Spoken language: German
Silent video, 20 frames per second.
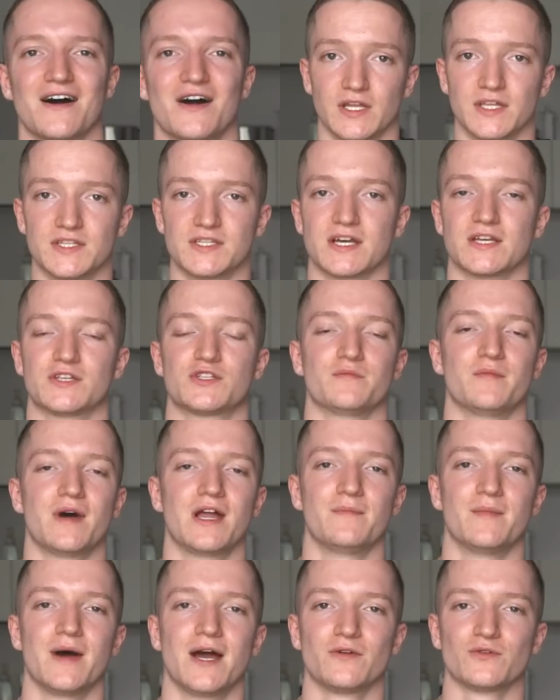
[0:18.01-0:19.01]
Dann sage ich so
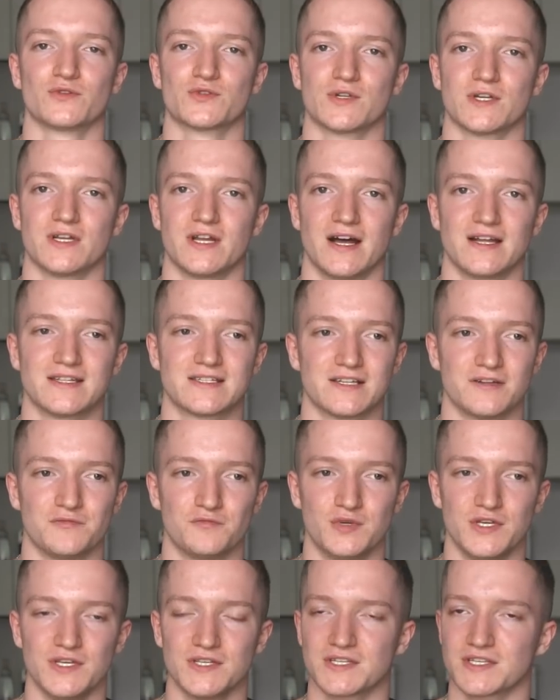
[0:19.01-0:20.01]
meine Meinung zu den einzelnen
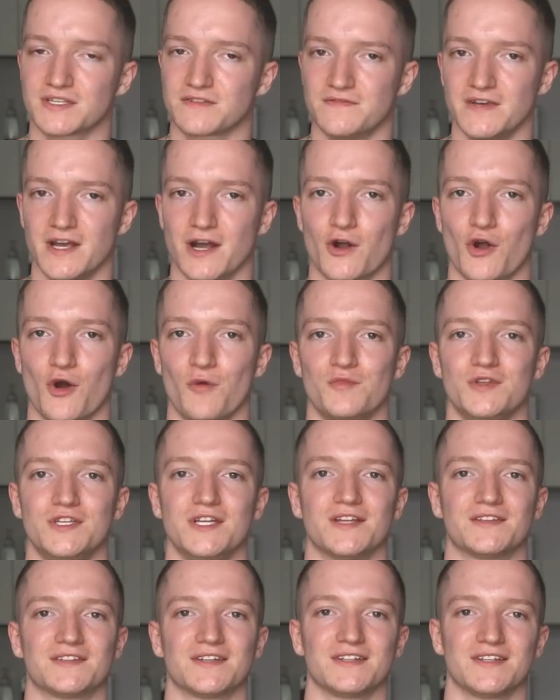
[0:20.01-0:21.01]
Pieces, wie er
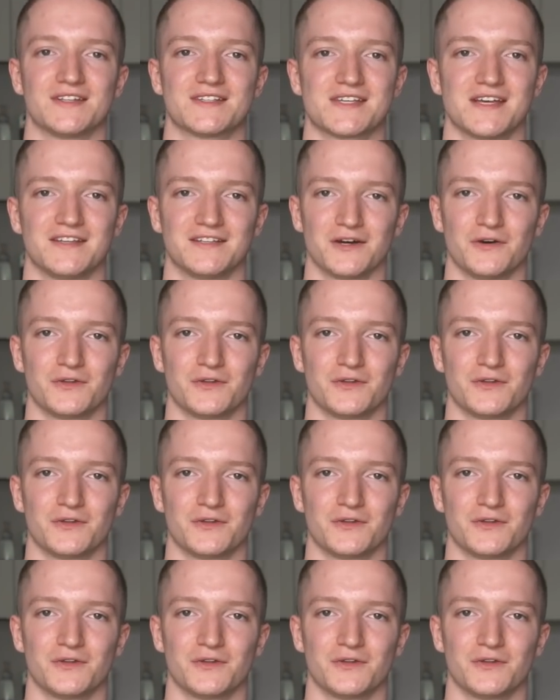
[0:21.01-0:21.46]
kombiniert hat etc.